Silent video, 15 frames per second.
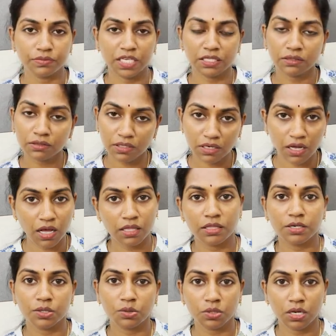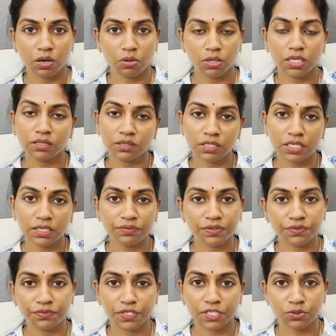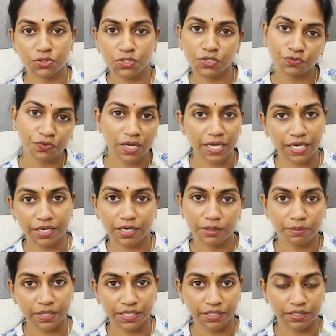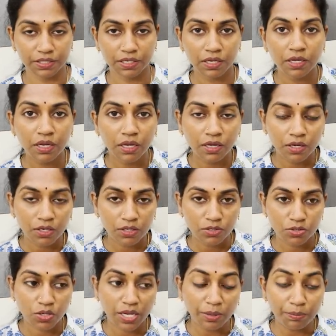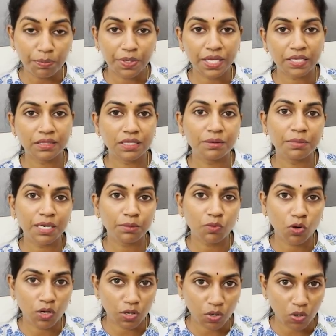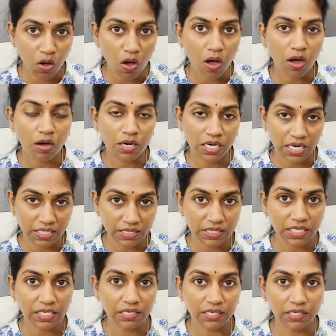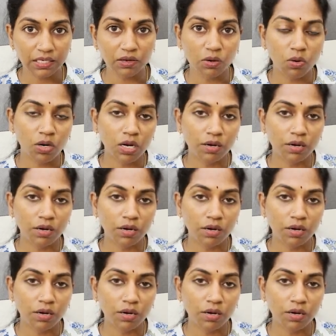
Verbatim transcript: ఎంత కాదనుకున్నా కూడా త్రీ ఫిఫ్టీ నుంచి ఫైవ్ హండ్రెడ్ పడేది సో ఎప్పుడైతే మనం ఒక రా రద్దీని ఒక